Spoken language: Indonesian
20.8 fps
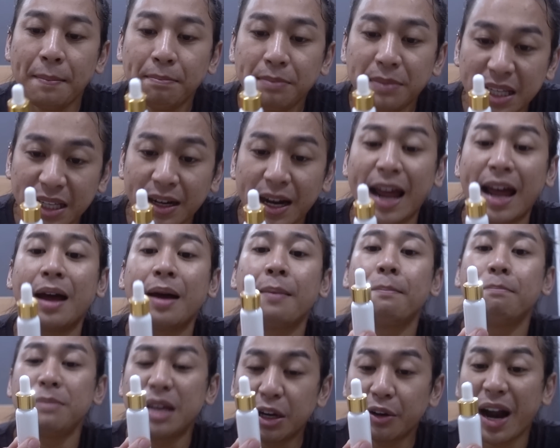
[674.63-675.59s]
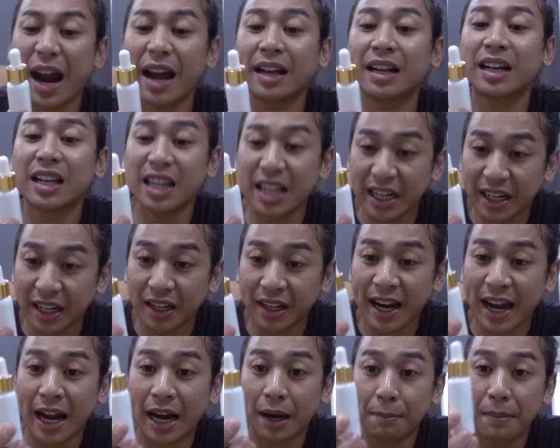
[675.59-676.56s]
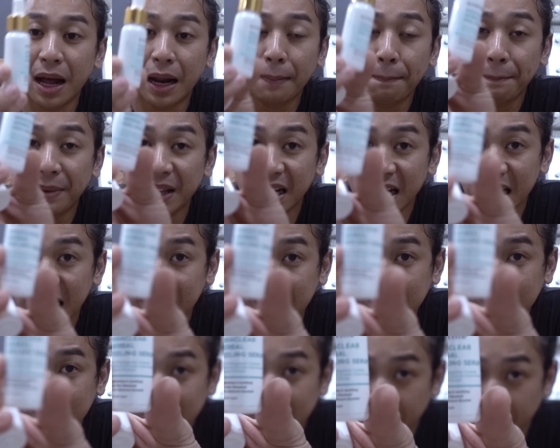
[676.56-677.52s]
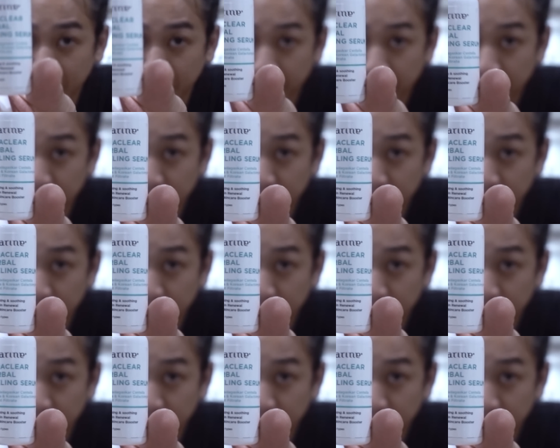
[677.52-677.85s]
Mira, Mira Clear Herbal Peeling Serum